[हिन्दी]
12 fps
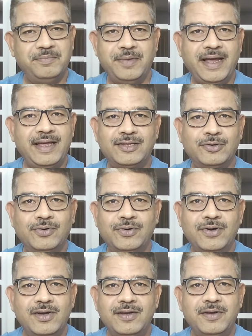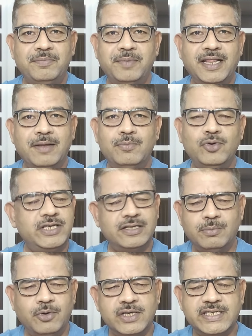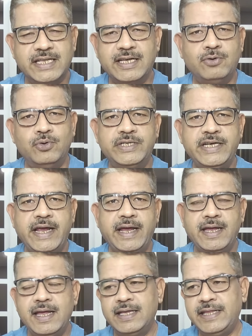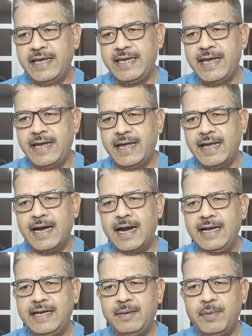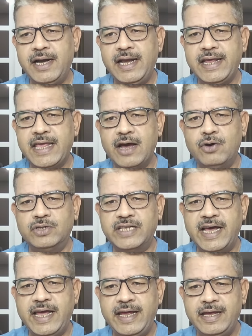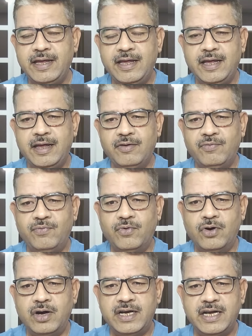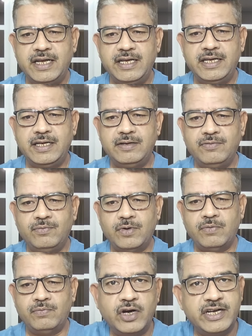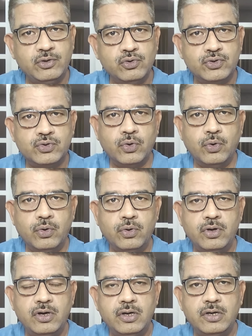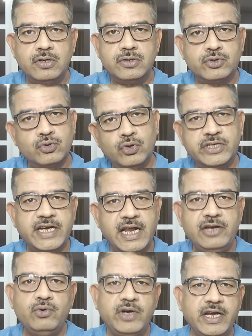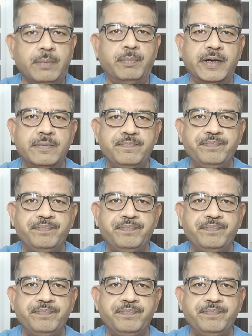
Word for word: मैं तो मतलब मुझे तो बहुत ज्यादा खुशी है देखिए अल्टीमेटली क्या होता है वॉट वॉट यू सो सो शैल यू रीप